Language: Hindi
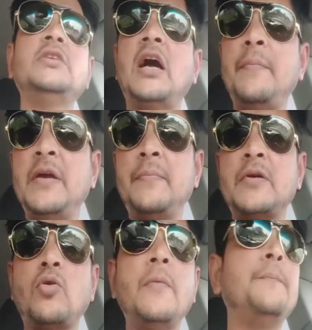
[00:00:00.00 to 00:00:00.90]
यहां पे
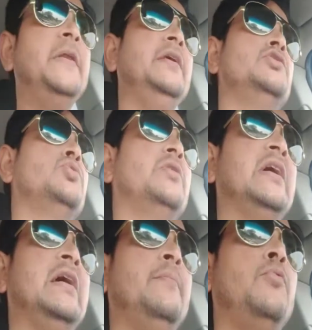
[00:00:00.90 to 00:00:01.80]
आपको कंपनी जो
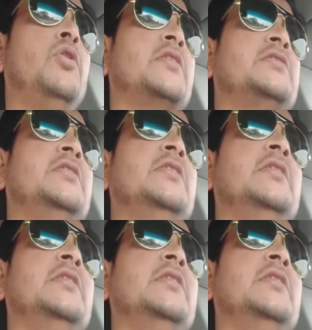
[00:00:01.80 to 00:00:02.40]
है प्रोडक्ट्स